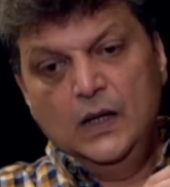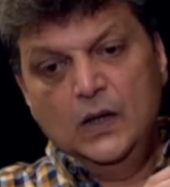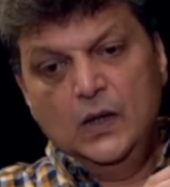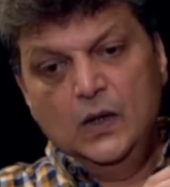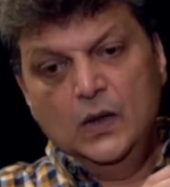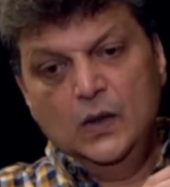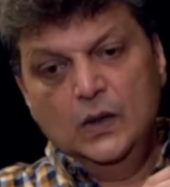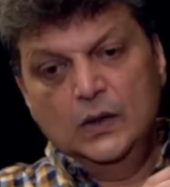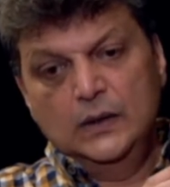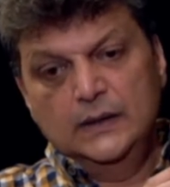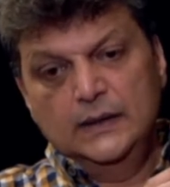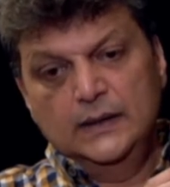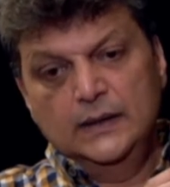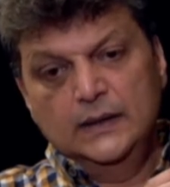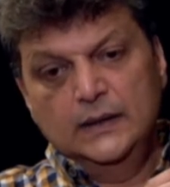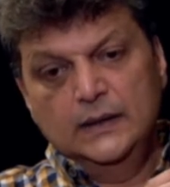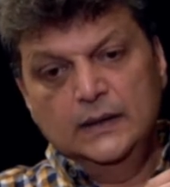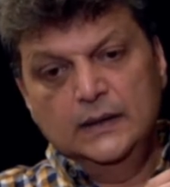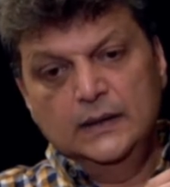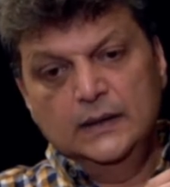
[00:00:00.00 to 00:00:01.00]
और
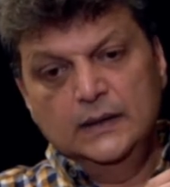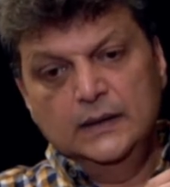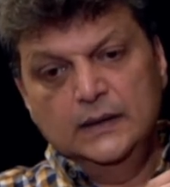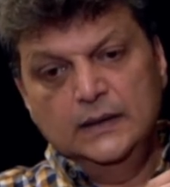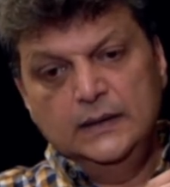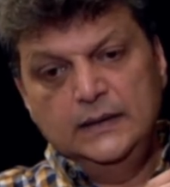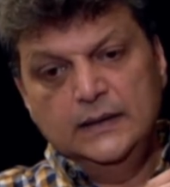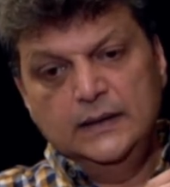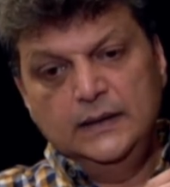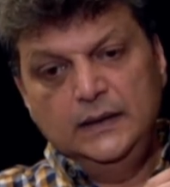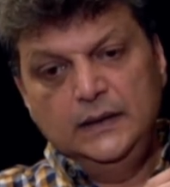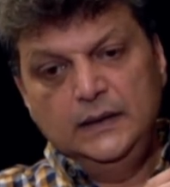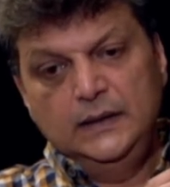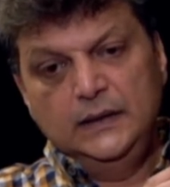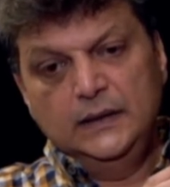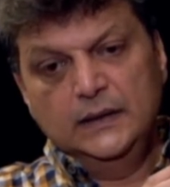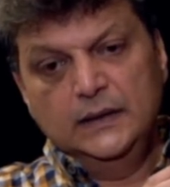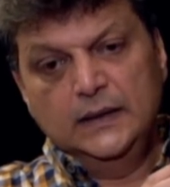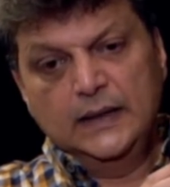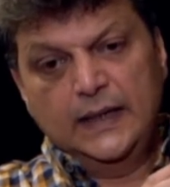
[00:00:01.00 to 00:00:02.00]
यानी
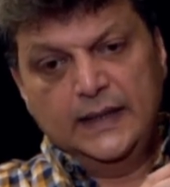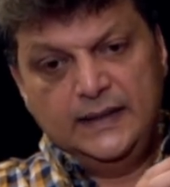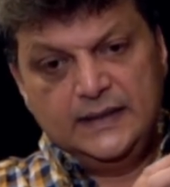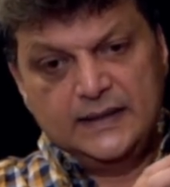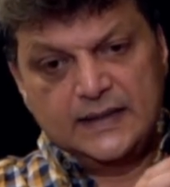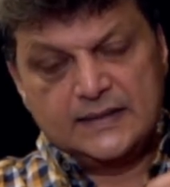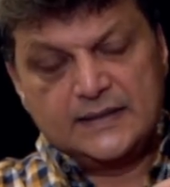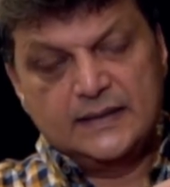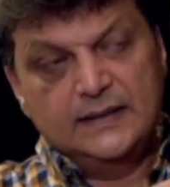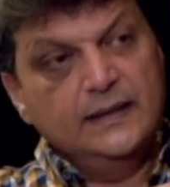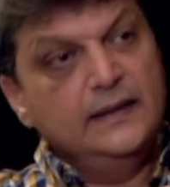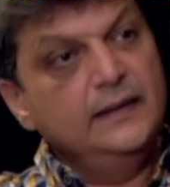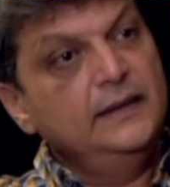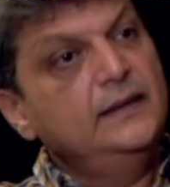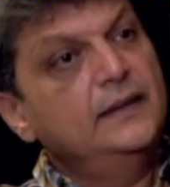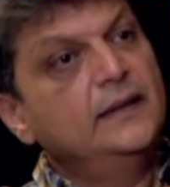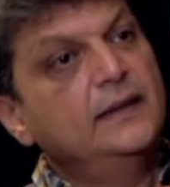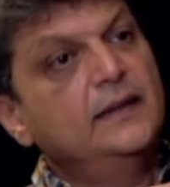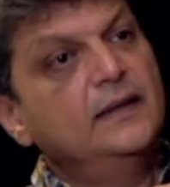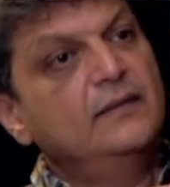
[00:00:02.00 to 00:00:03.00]
लाइट कैसे
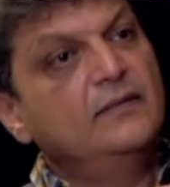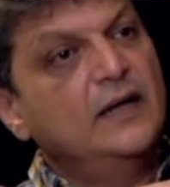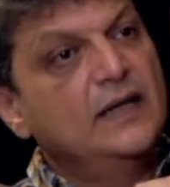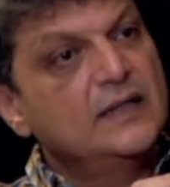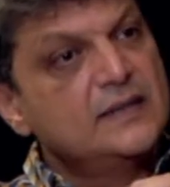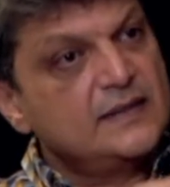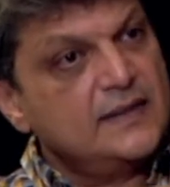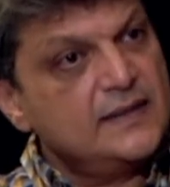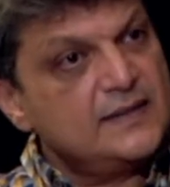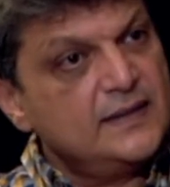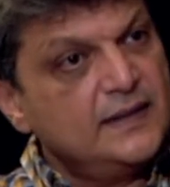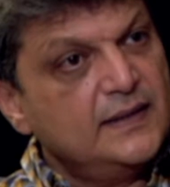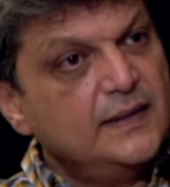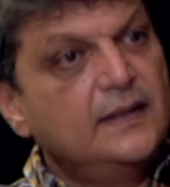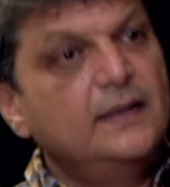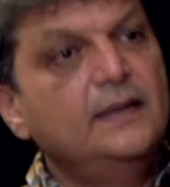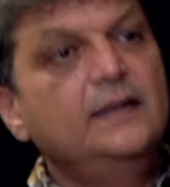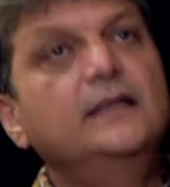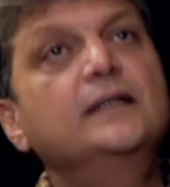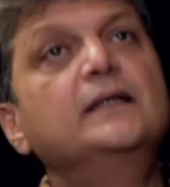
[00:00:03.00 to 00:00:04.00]
लेनी है आवाज़ कैसे
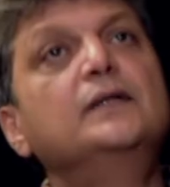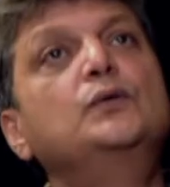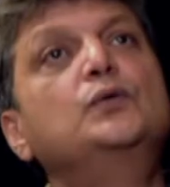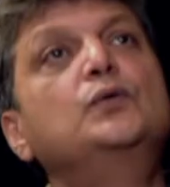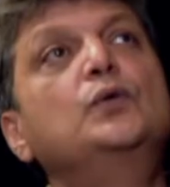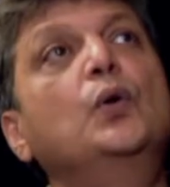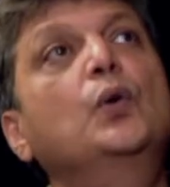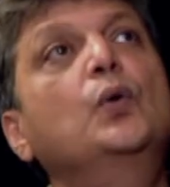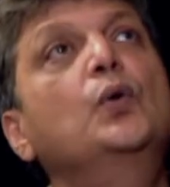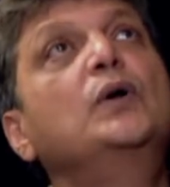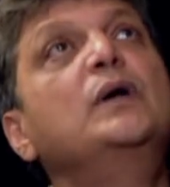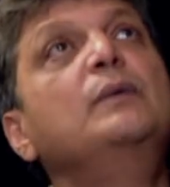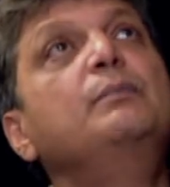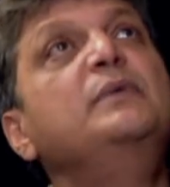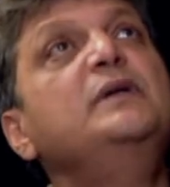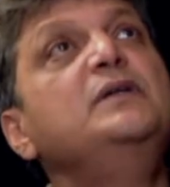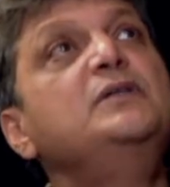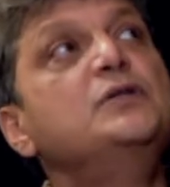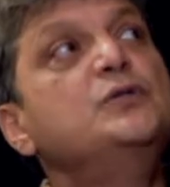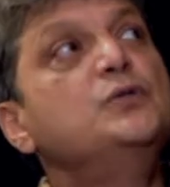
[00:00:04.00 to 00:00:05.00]
करनी है थ्रो के
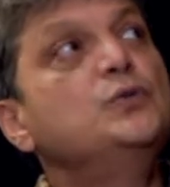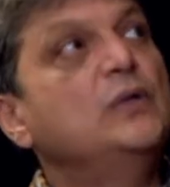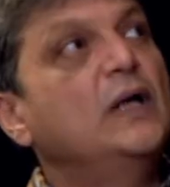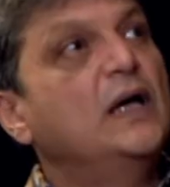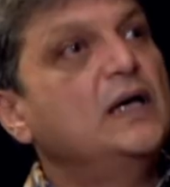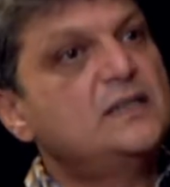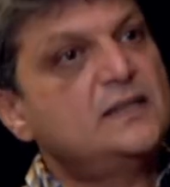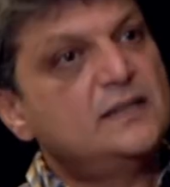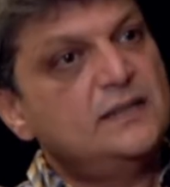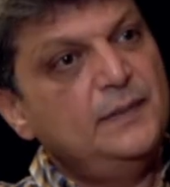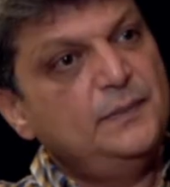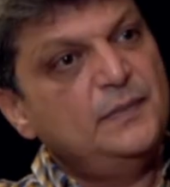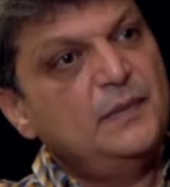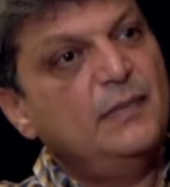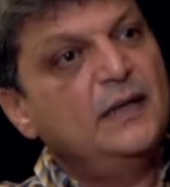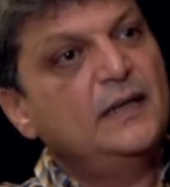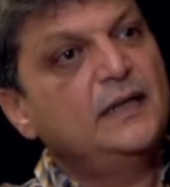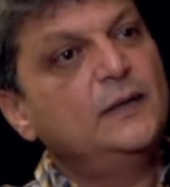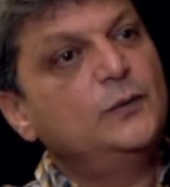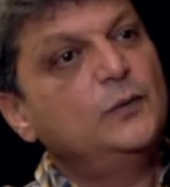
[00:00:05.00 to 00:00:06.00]
पीछे जो लास्ट सीट पे
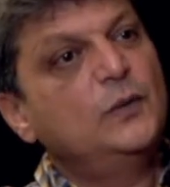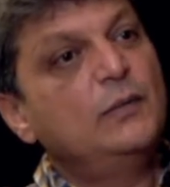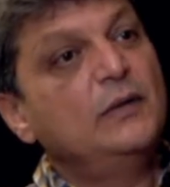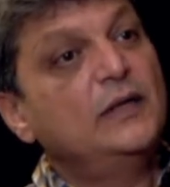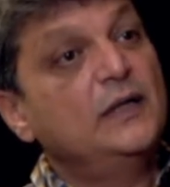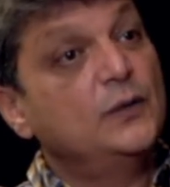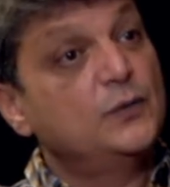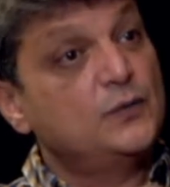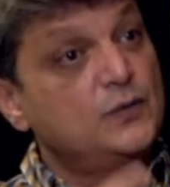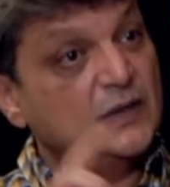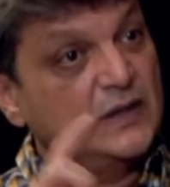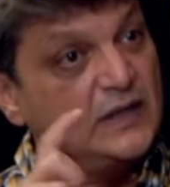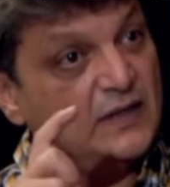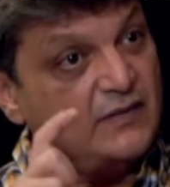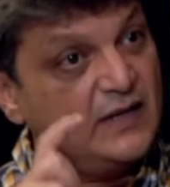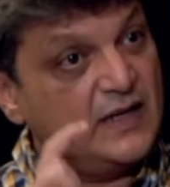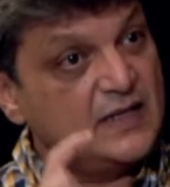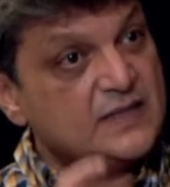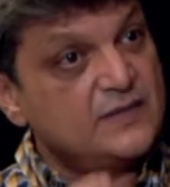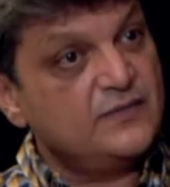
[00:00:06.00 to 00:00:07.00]
बैठा हुआ बंदा उस तक
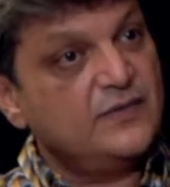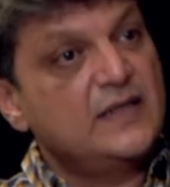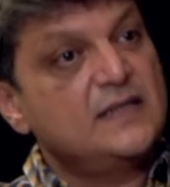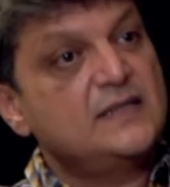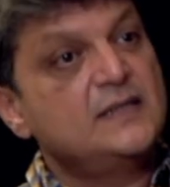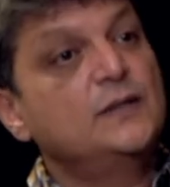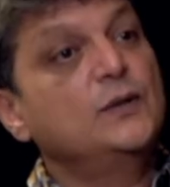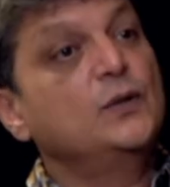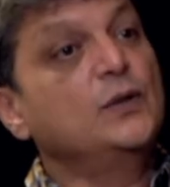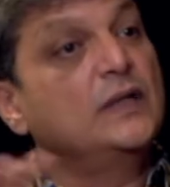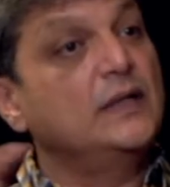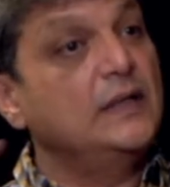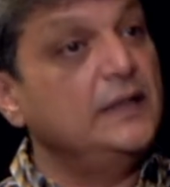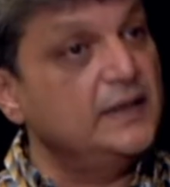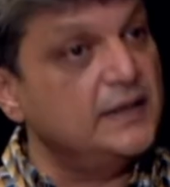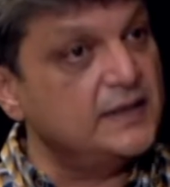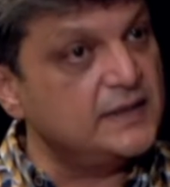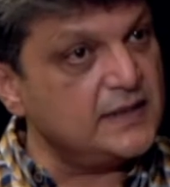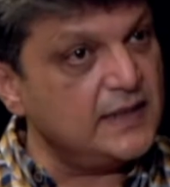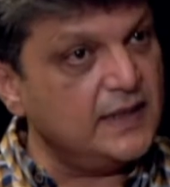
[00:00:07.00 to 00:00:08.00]
आवाज़ वाजे और
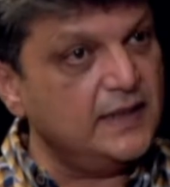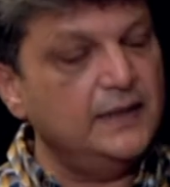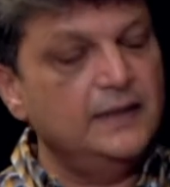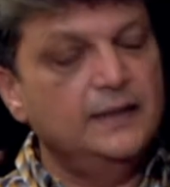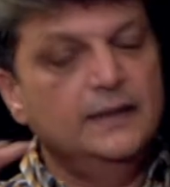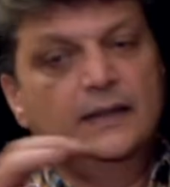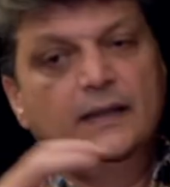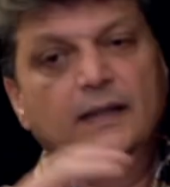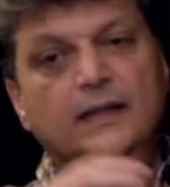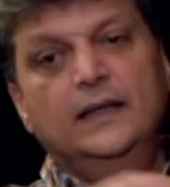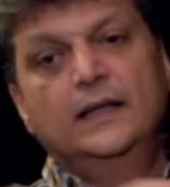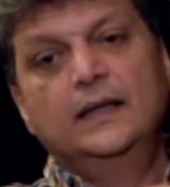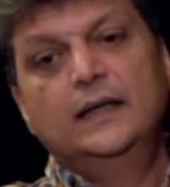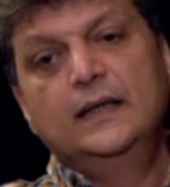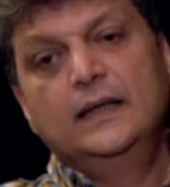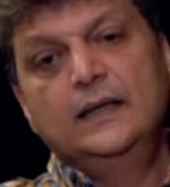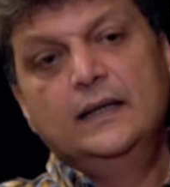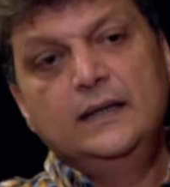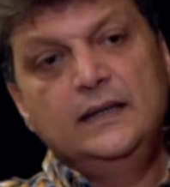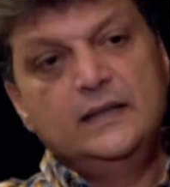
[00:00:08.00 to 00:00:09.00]
क्लियर जाए
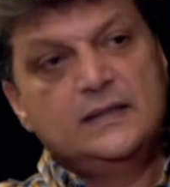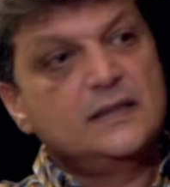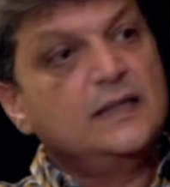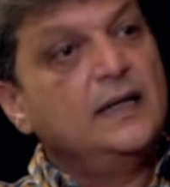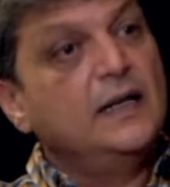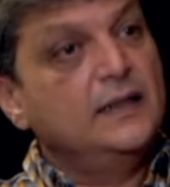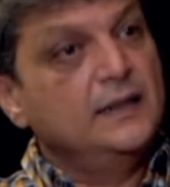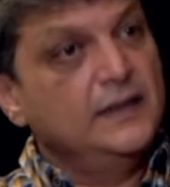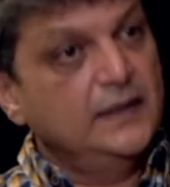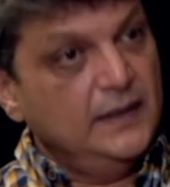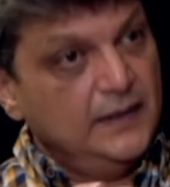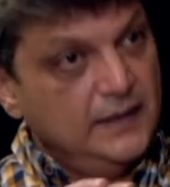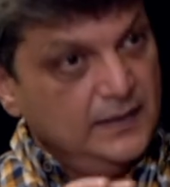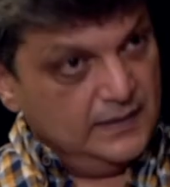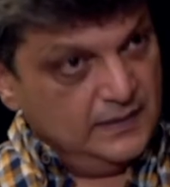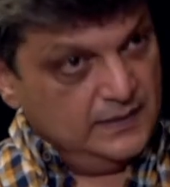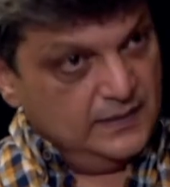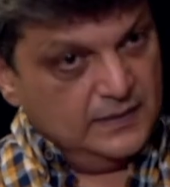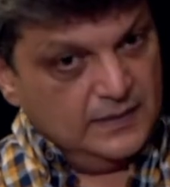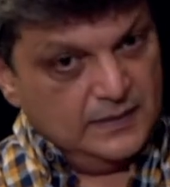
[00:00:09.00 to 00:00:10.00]
इसका
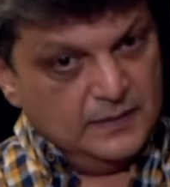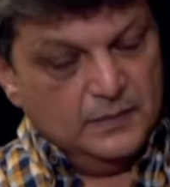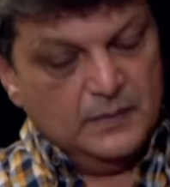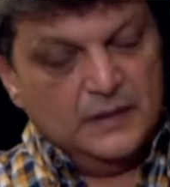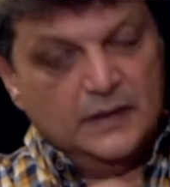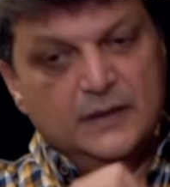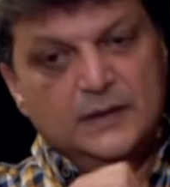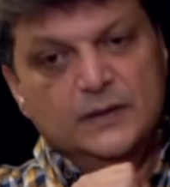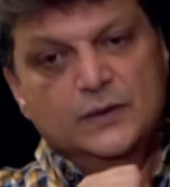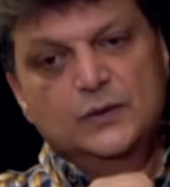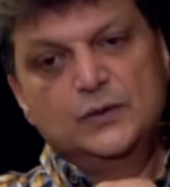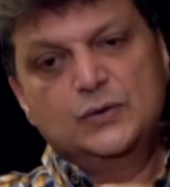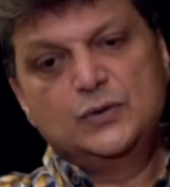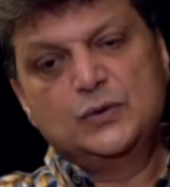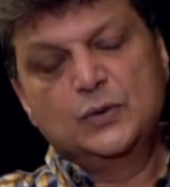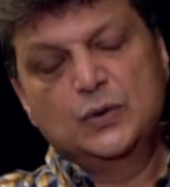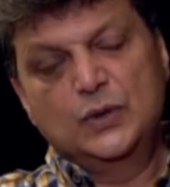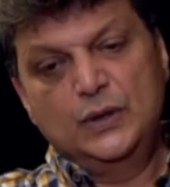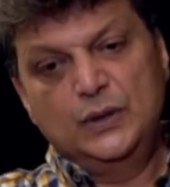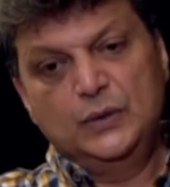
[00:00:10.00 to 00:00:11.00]
यानी
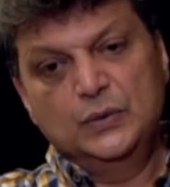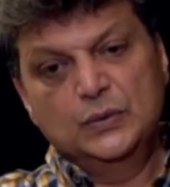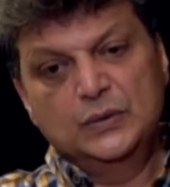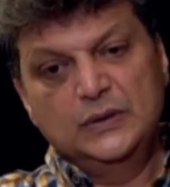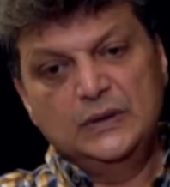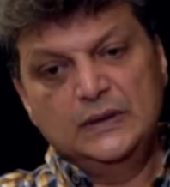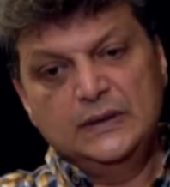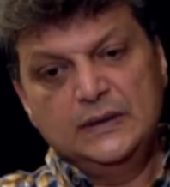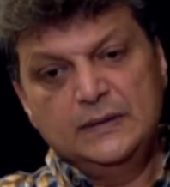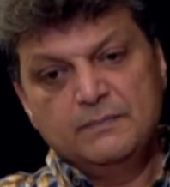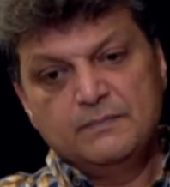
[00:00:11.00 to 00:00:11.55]
श्योरिटी होती थी